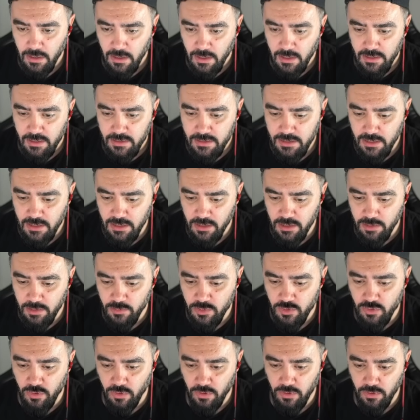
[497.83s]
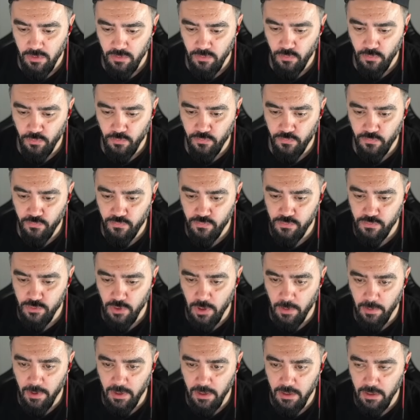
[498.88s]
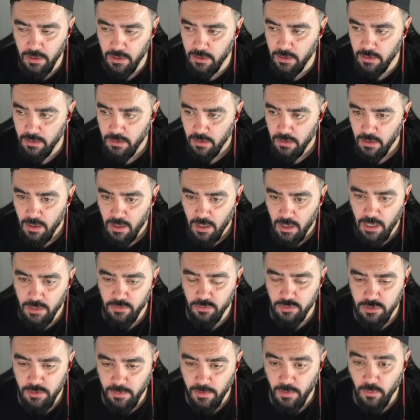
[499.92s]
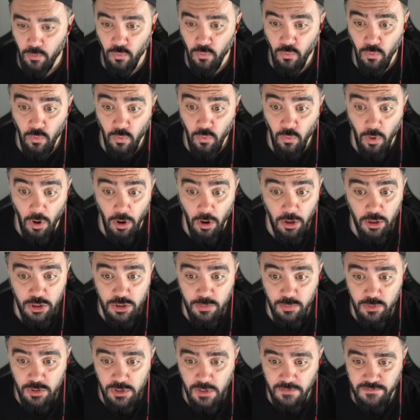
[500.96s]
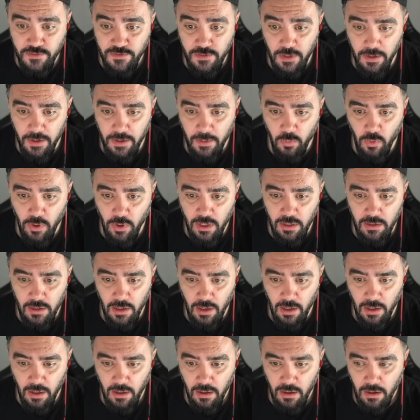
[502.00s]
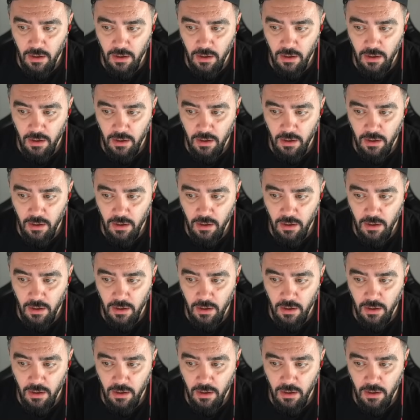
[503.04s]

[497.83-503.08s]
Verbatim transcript: sıkıntımız yok. Üf şuna bak ya. Hadi o zaman. Oo aracımız efsane bu arada.